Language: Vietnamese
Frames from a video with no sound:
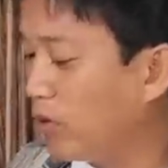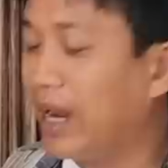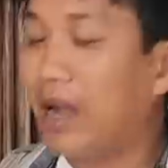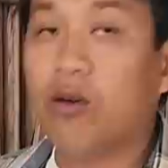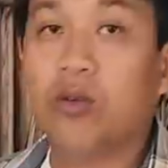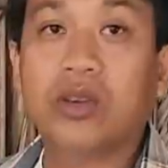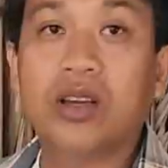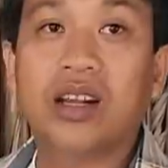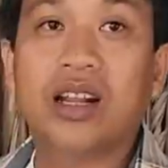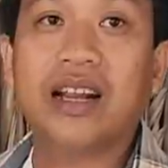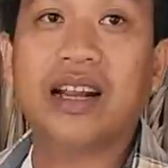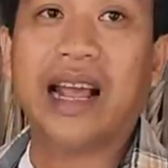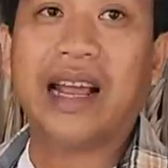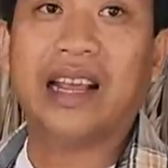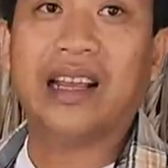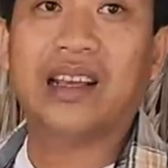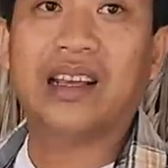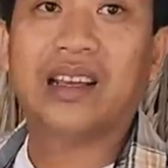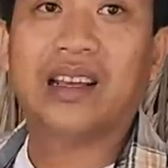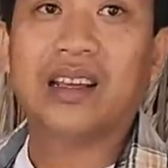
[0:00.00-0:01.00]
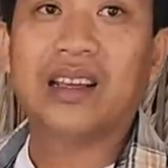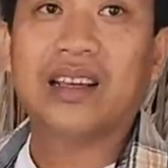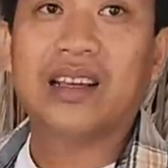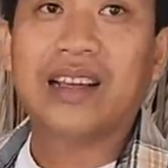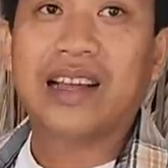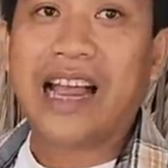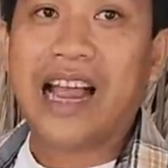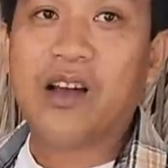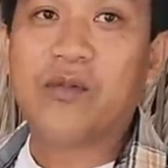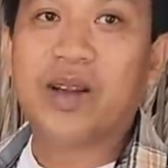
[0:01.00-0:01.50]
nhiều rau như thế này
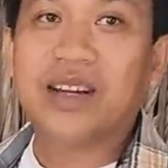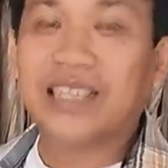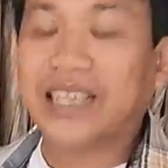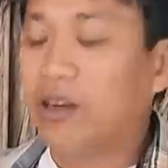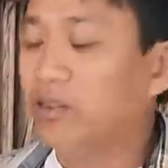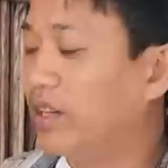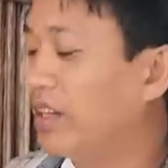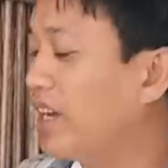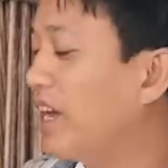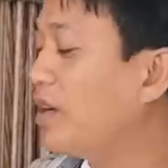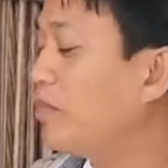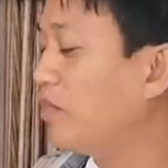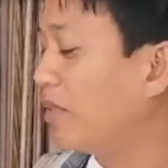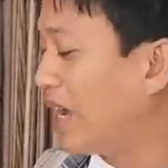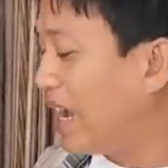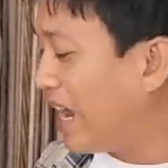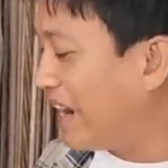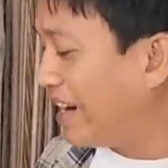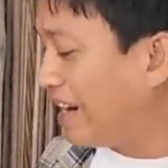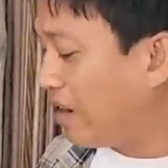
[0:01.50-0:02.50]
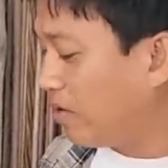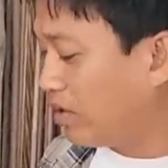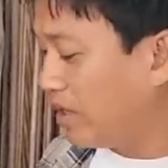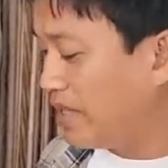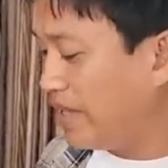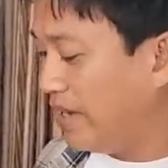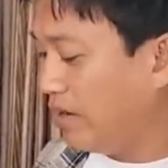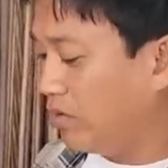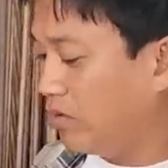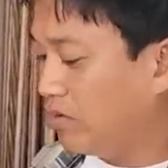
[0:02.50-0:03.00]
ăn bánh xèo thì ít mà ăn rau
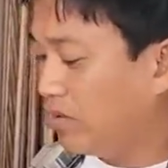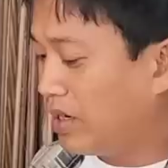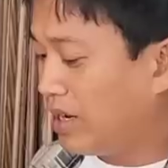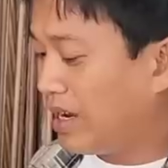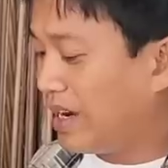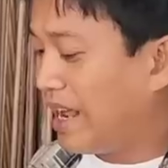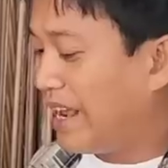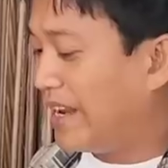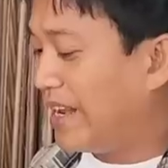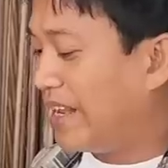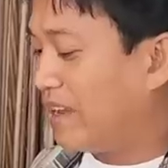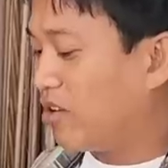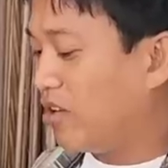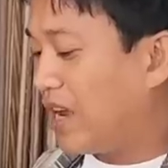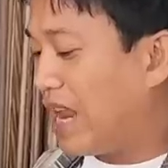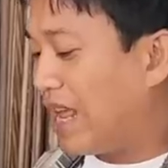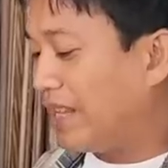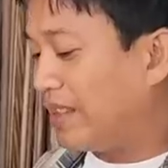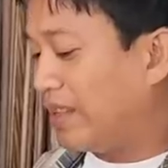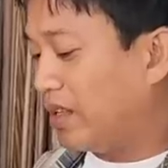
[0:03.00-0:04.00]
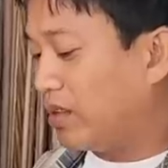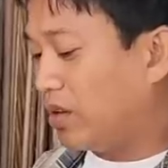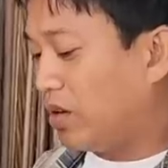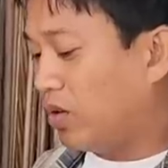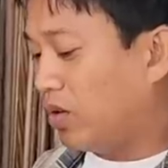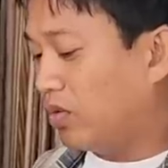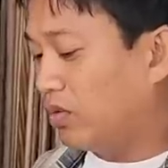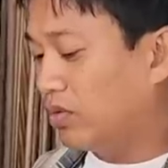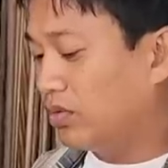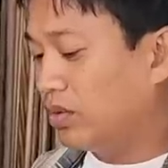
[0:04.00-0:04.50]
thì nhiều ở đây thì có lá tía
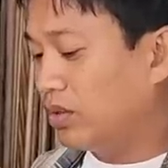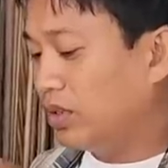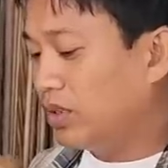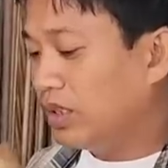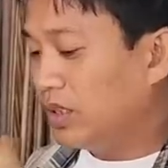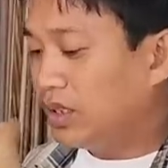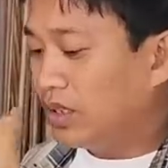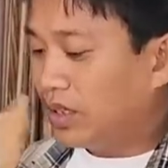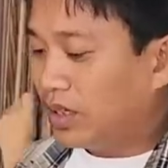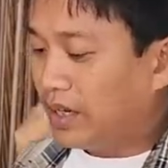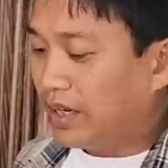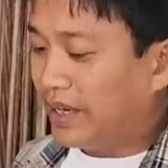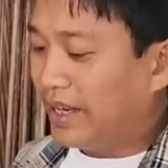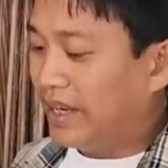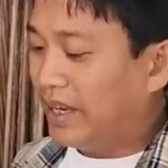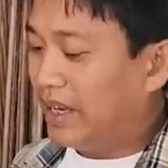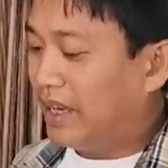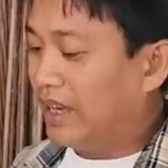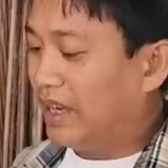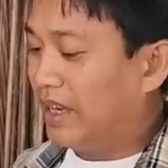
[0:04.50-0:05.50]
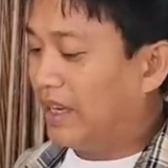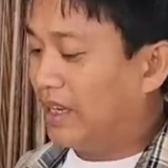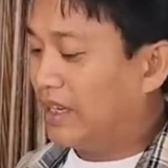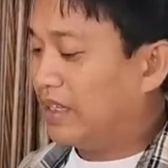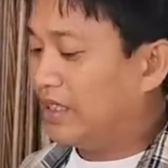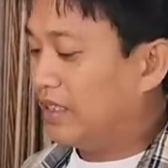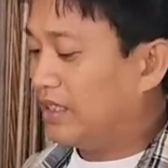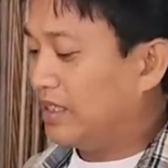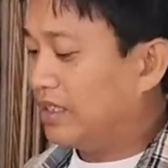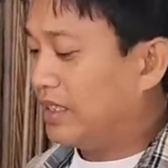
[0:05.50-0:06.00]
tô rồi à,
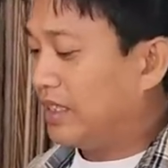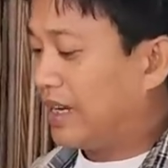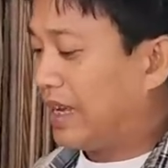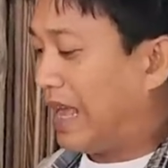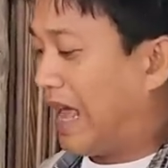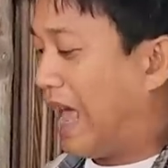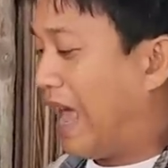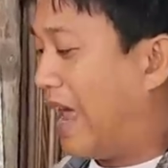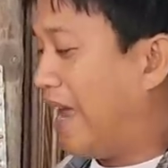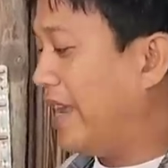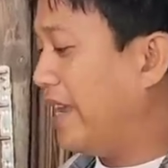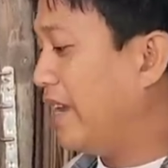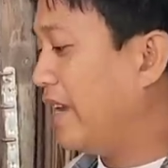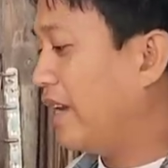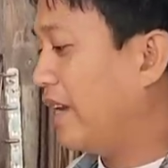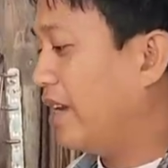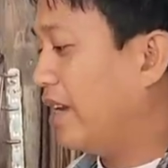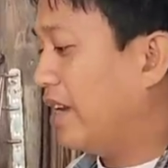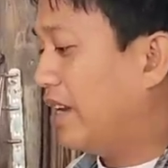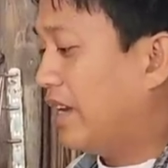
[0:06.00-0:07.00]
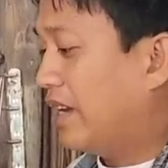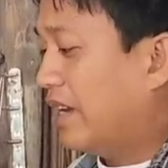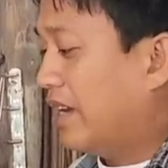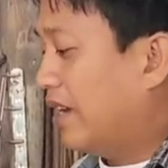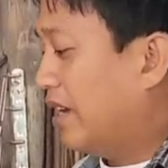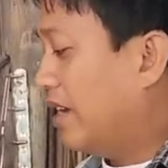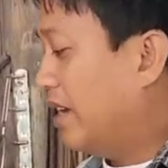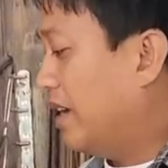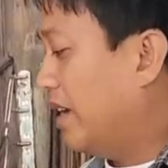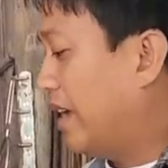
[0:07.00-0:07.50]
cải
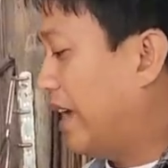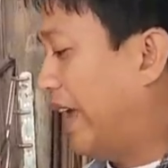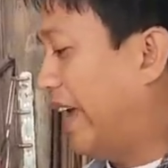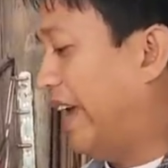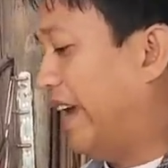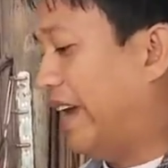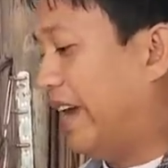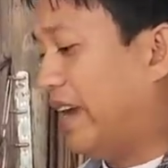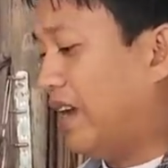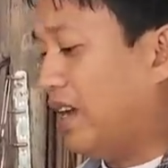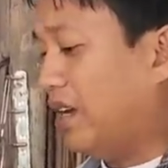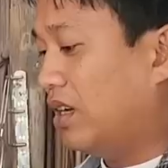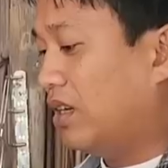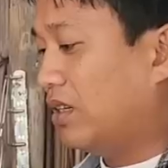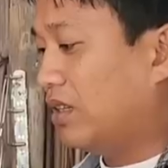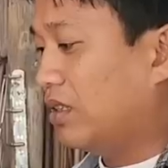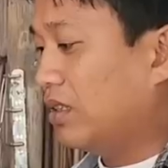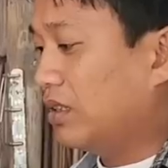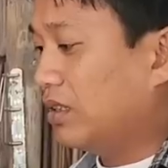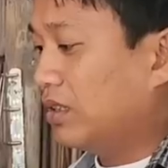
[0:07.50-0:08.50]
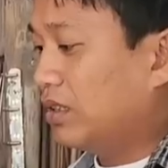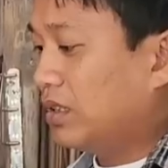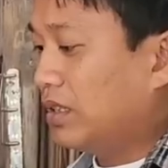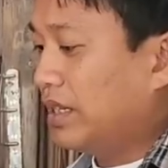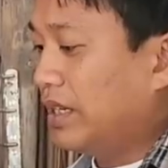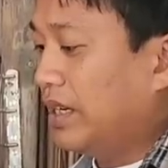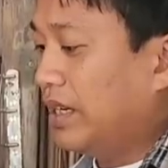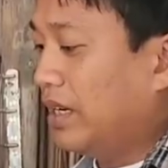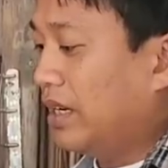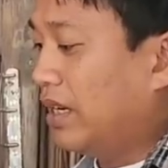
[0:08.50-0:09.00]
hẹ
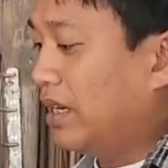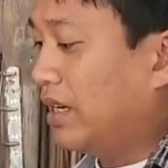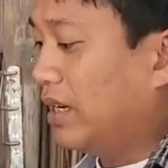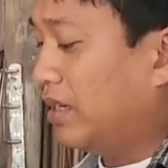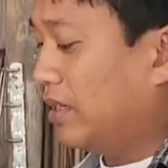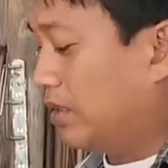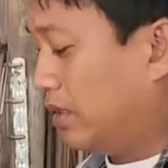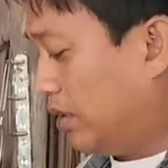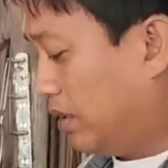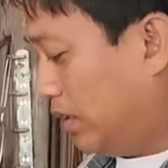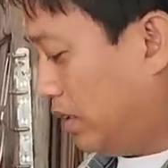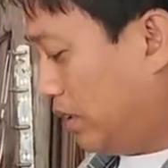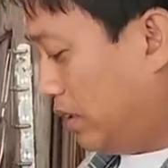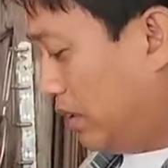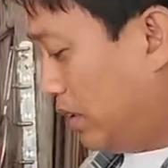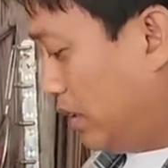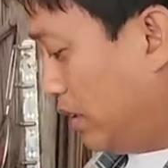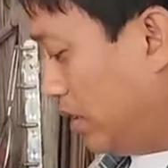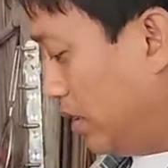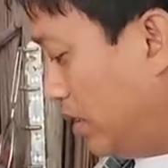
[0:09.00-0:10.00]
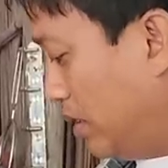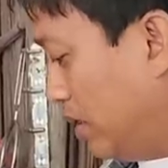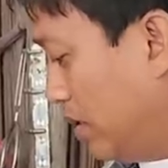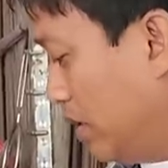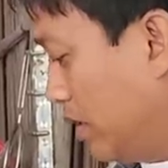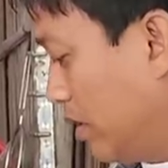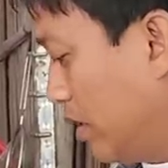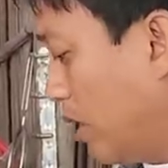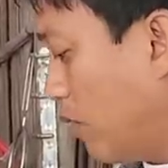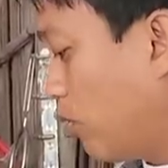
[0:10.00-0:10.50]
rồi à,
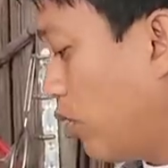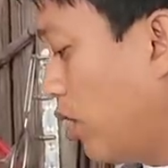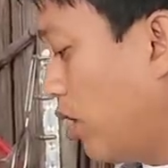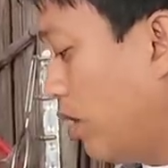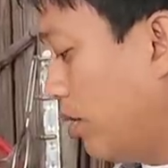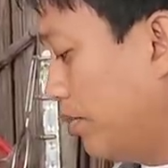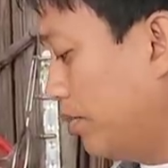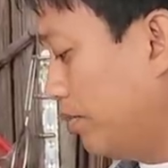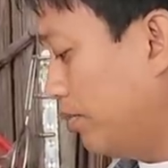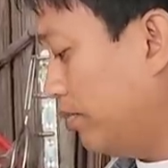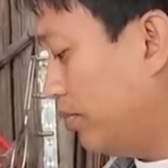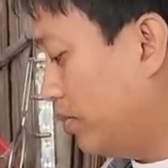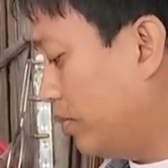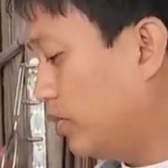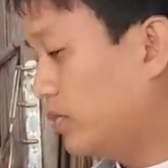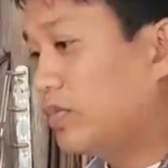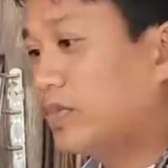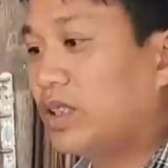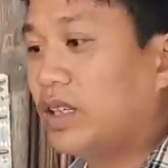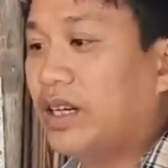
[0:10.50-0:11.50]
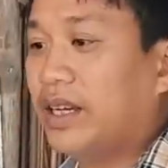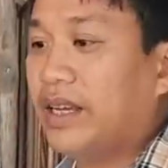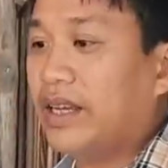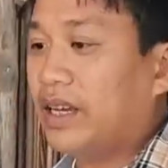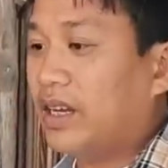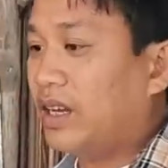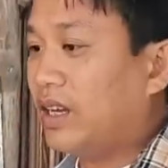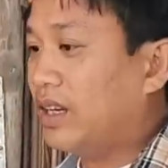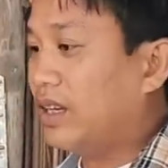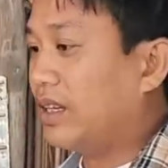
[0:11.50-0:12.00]
rau thơm
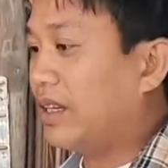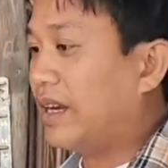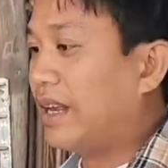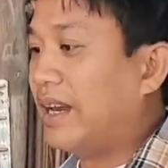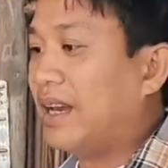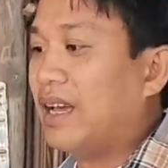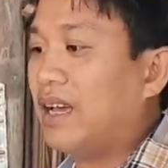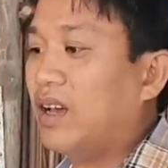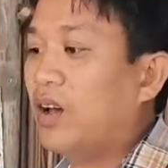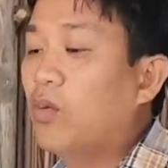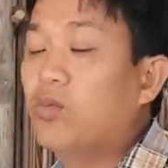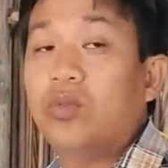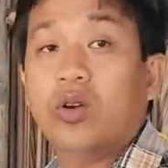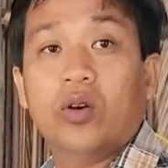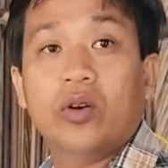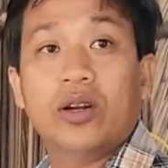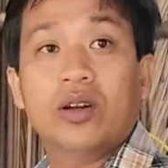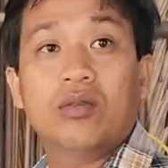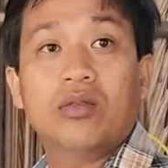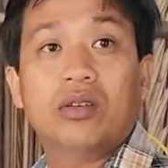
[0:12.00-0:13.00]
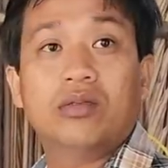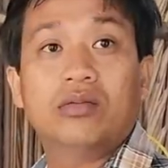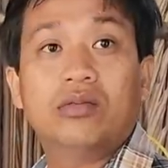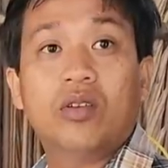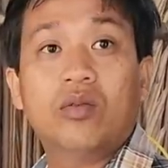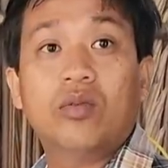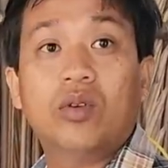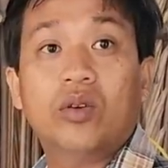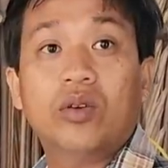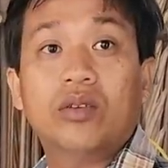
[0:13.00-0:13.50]
rồi à, này là húng lũi đúng không
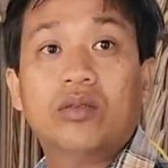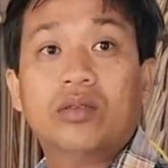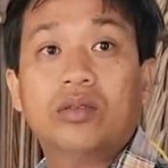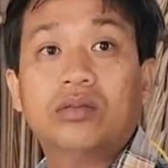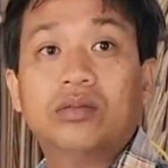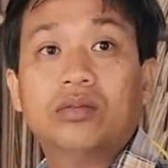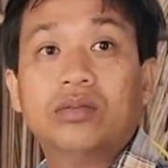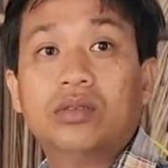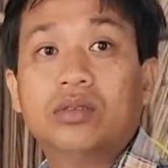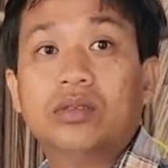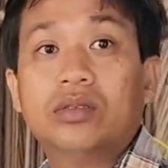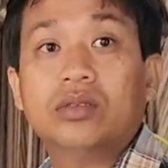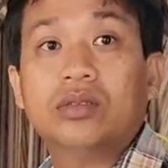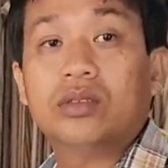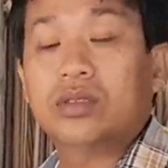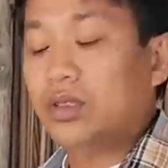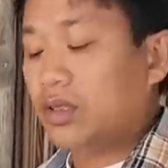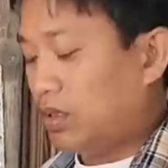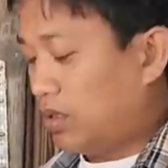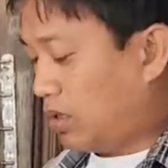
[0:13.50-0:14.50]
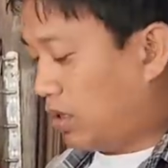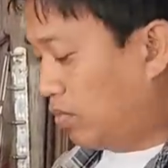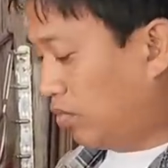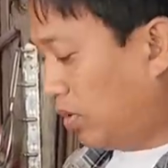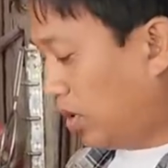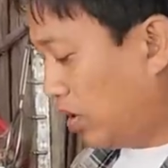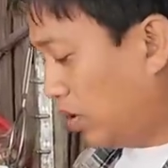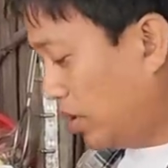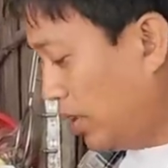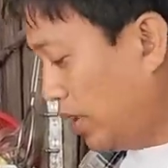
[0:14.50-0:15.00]
húng lũi đúng không húng